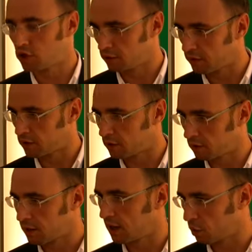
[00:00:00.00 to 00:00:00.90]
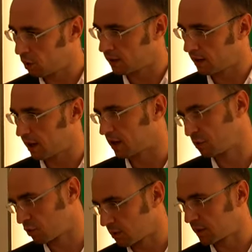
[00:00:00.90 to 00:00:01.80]
civico della guida, la
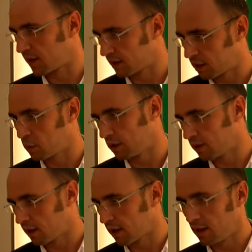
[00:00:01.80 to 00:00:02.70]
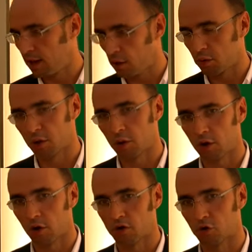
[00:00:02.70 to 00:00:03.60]
responsabilità di chi guida è una di
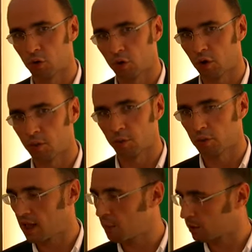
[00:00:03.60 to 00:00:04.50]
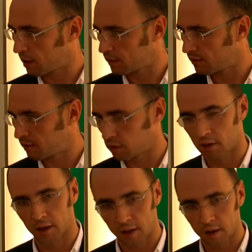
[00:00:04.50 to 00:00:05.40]
quelle cose su cui noi puntiamo, tant'è vero
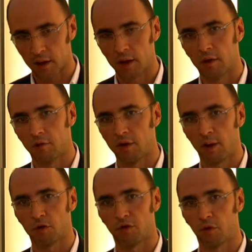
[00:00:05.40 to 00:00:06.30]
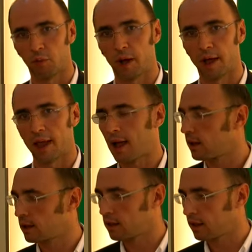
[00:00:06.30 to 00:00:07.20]
che vogliamo sviluppare
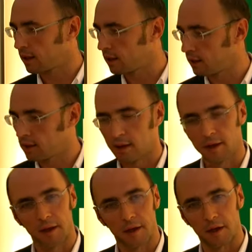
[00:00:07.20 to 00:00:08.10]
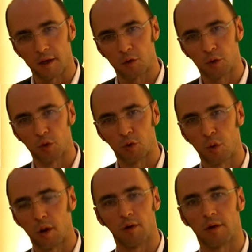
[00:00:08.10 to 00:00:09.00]
anche eh, tutto
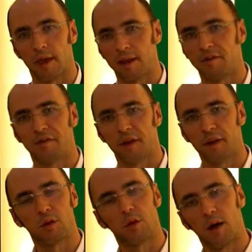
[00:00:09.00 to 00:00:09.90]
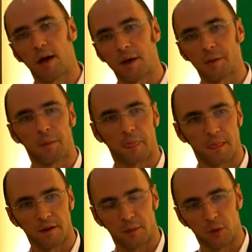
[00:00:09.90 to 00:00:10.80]
quello che è riferito a,
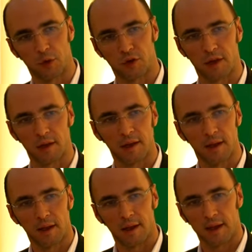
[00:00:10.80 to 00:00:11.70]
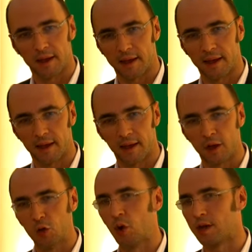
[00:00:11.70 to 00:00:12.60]
diciamo così, eh,
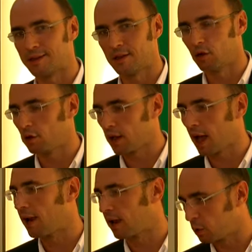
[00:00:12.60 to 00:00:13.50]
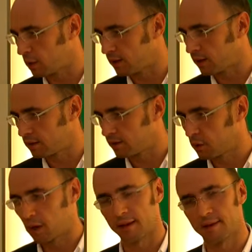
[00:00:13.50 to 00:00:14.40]
l'educazione alla guida, che
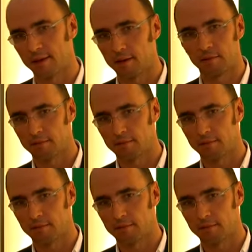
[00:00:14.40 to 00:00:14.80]
guardate,